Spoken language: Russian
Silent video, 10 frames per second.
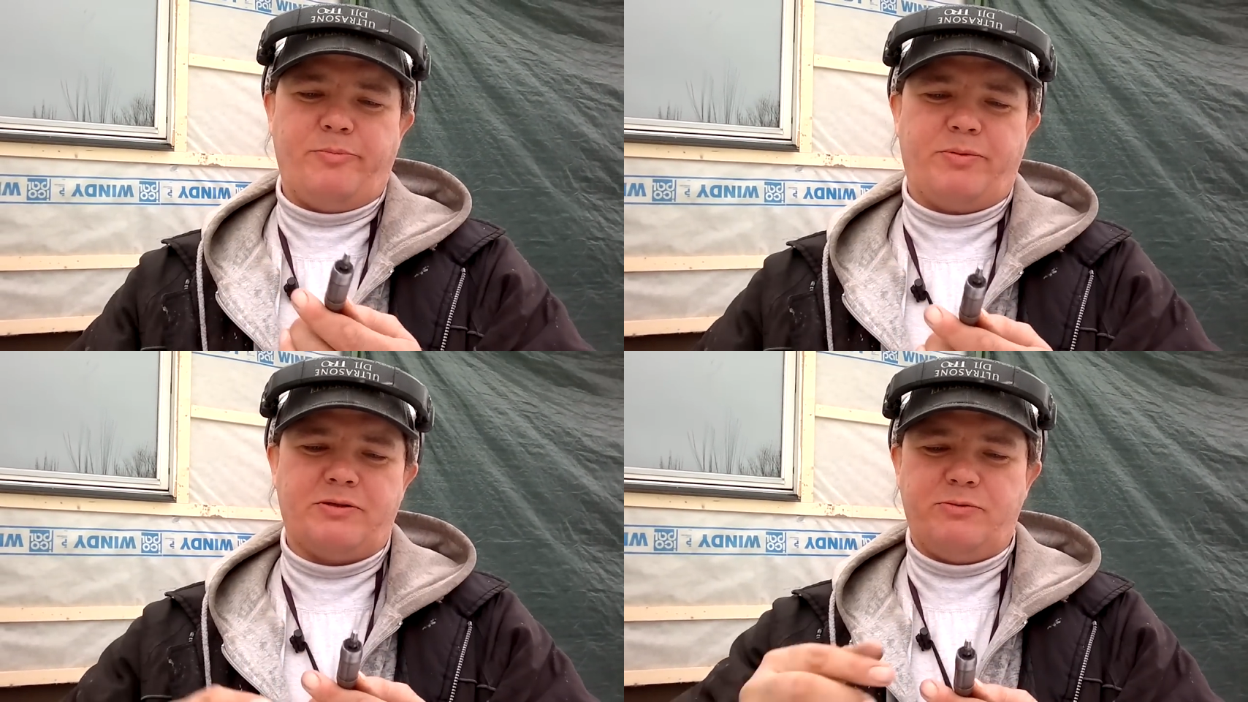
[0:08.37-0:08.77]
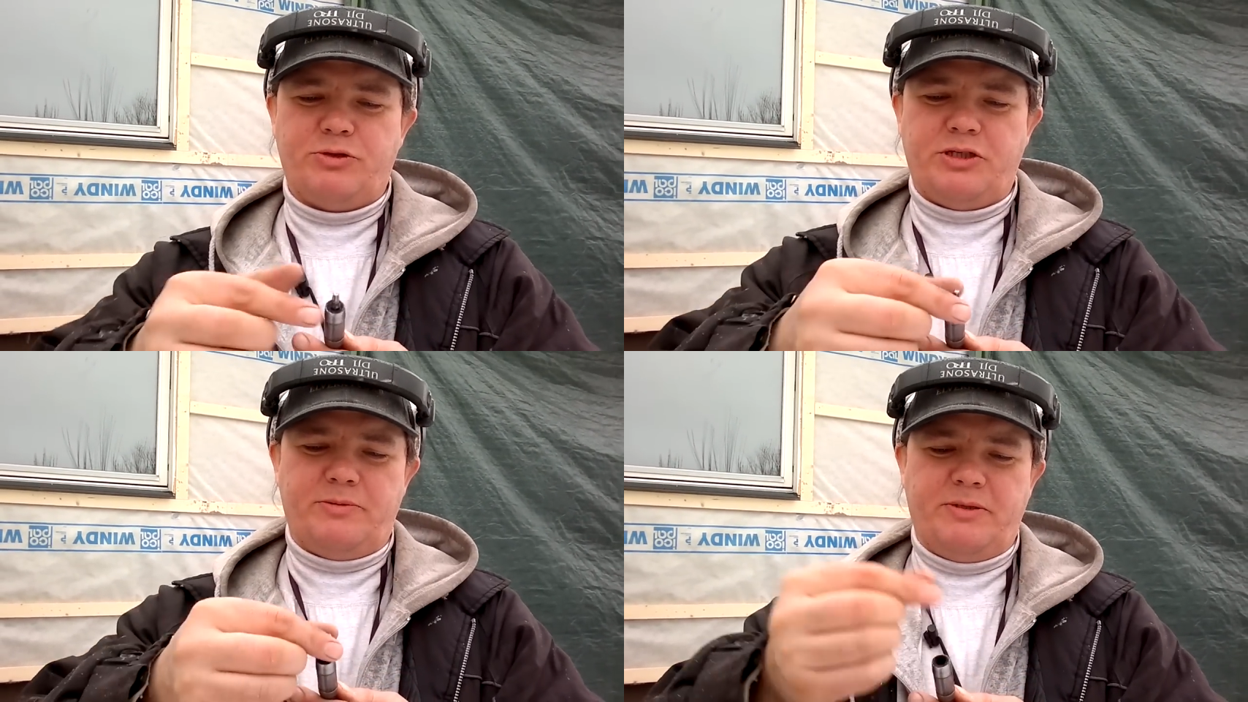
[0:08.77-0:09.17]

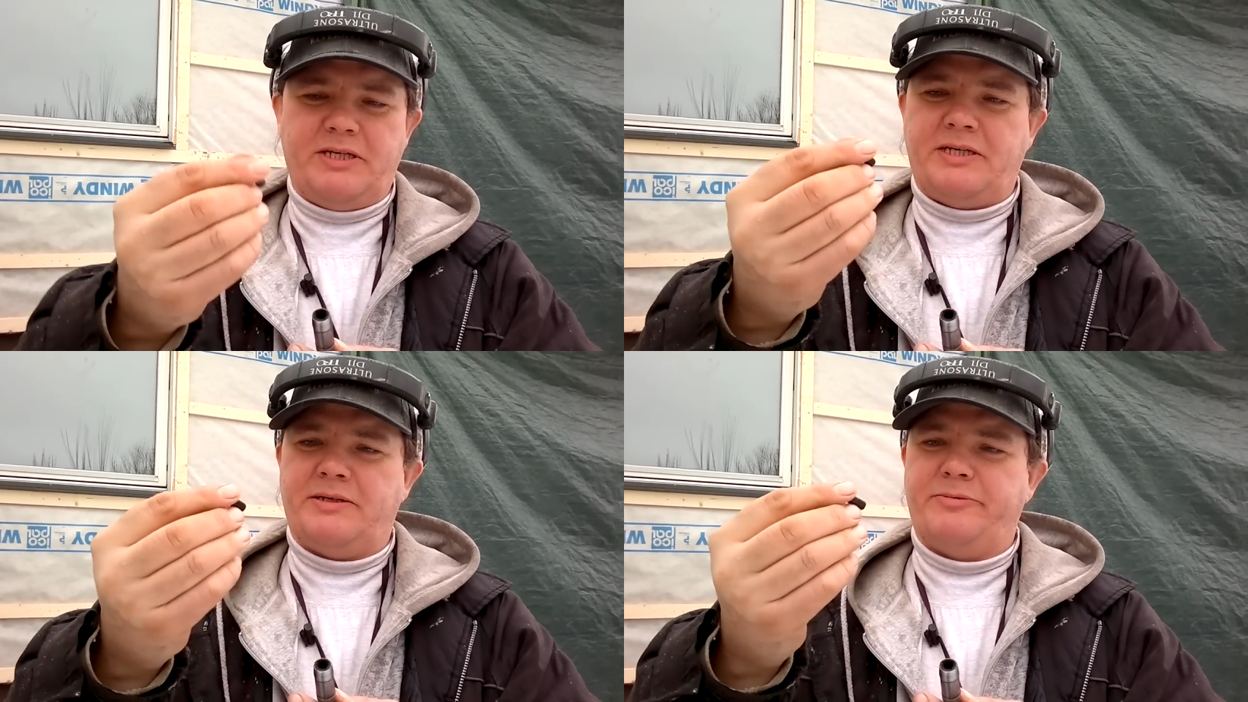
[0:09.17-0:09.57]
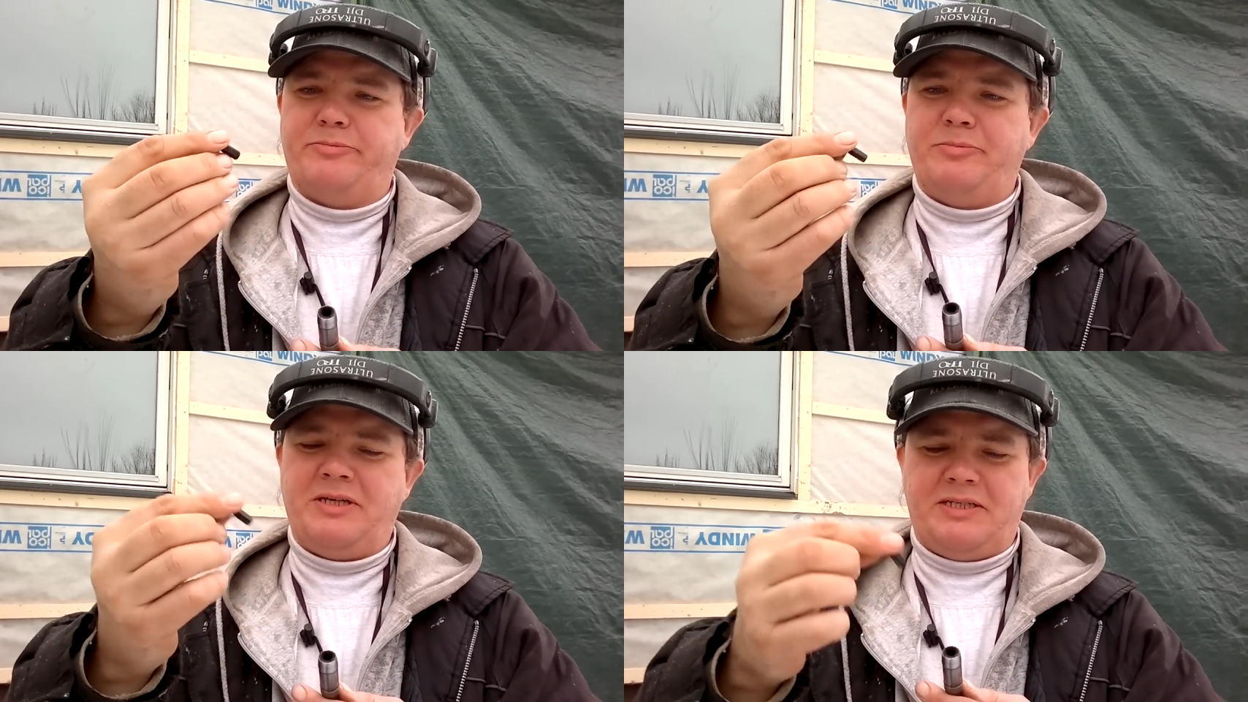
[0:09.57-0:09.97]
Прослужил мне
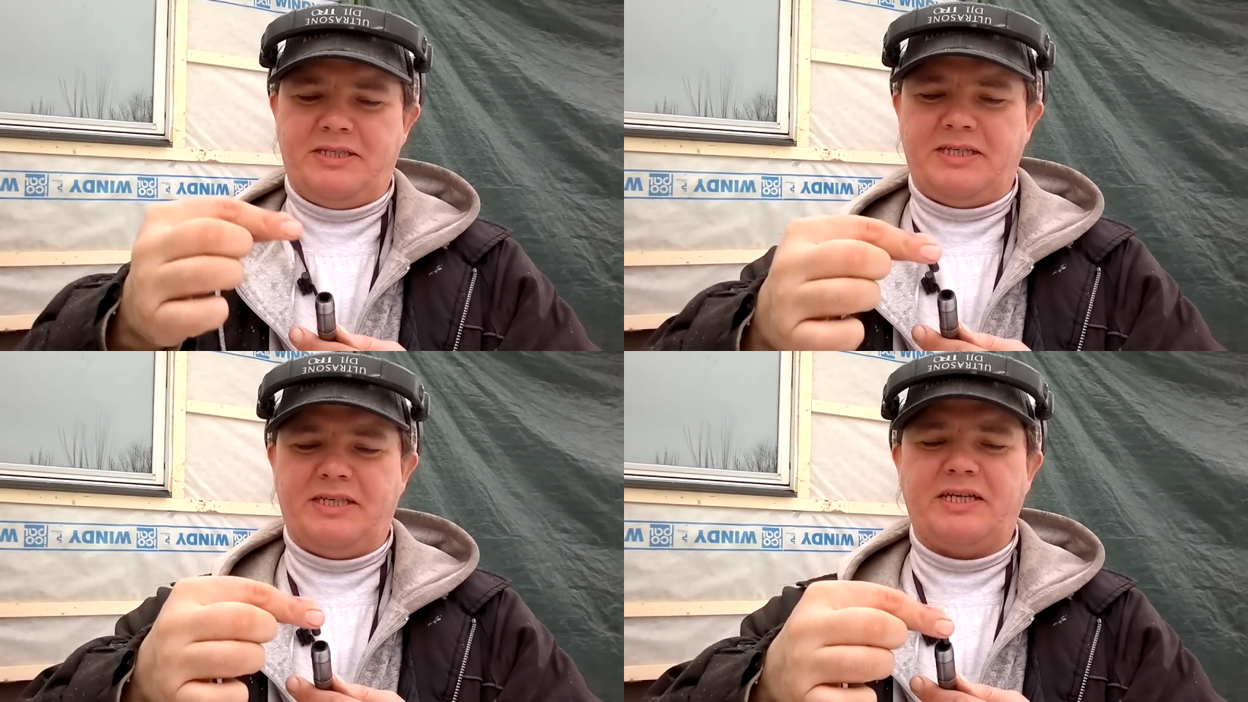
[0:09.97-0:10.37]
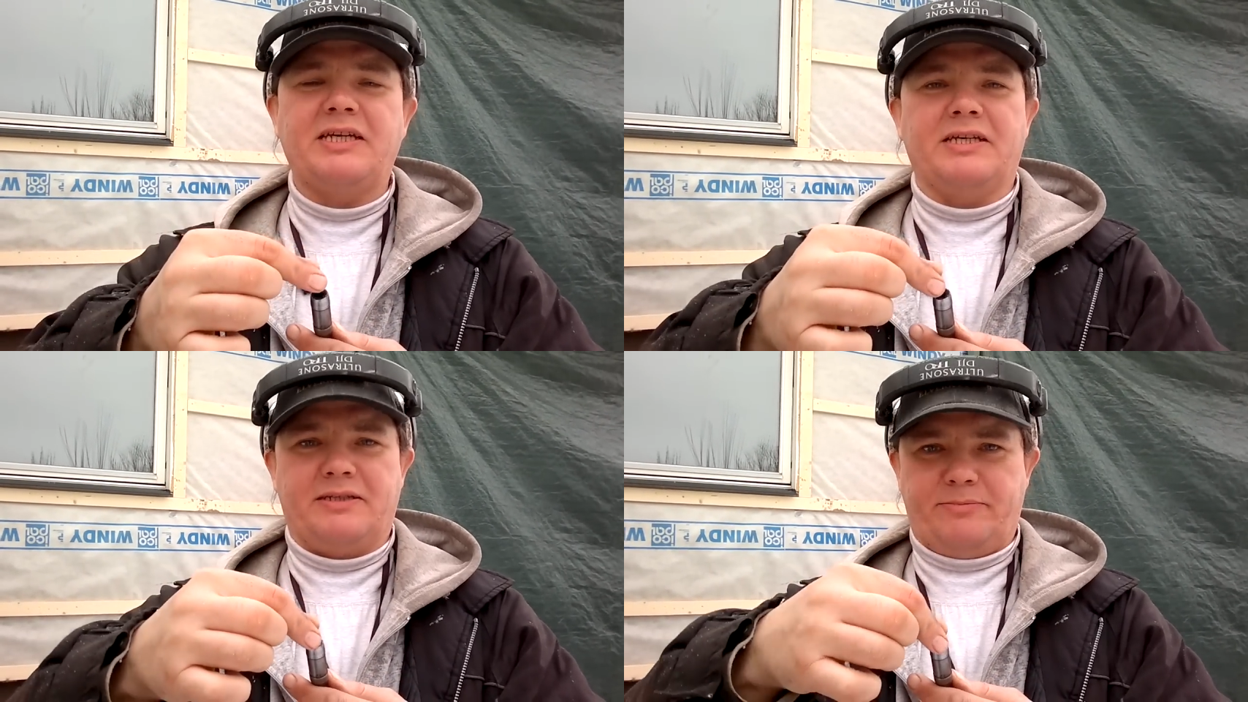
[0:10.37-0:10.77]
месяца
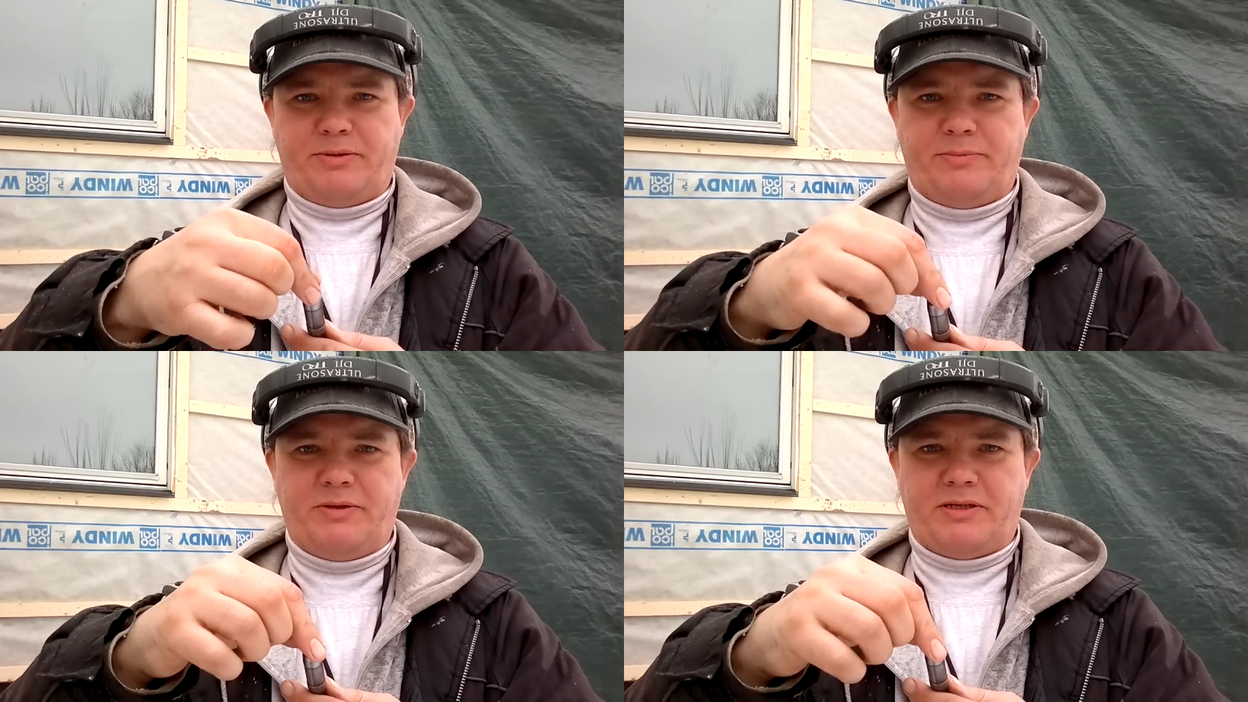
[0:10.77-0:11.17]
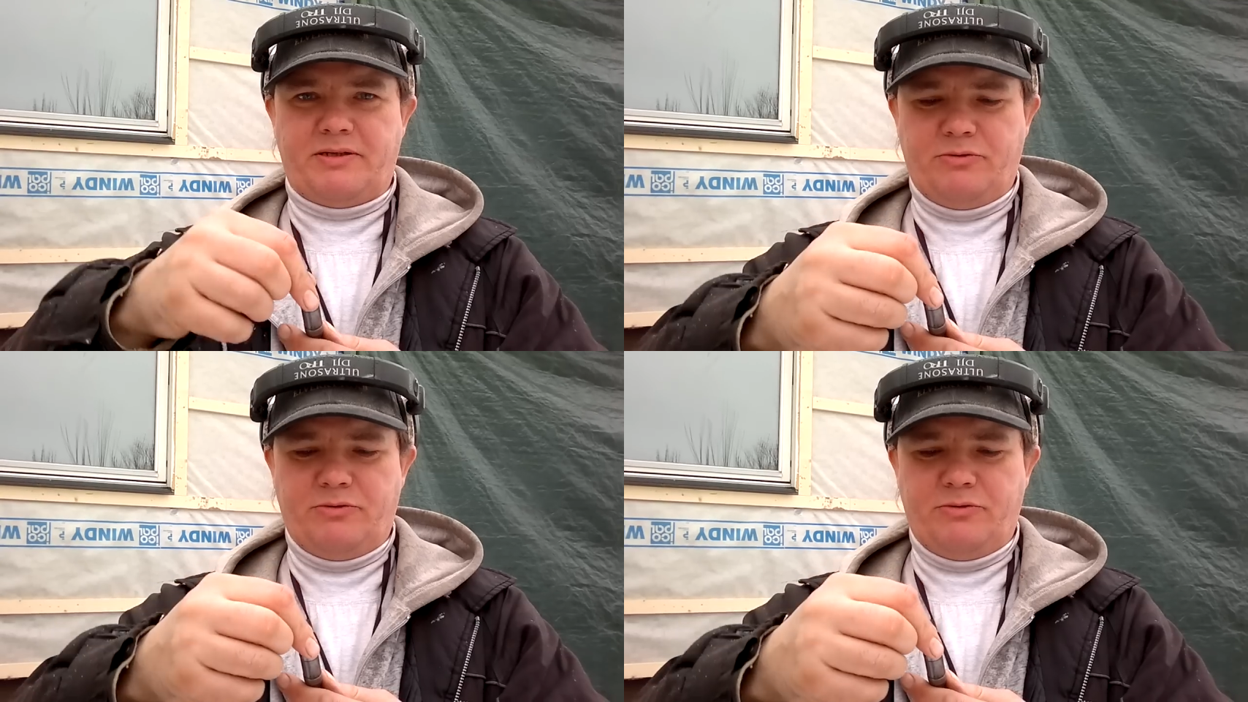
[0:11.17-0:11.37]
три примерно.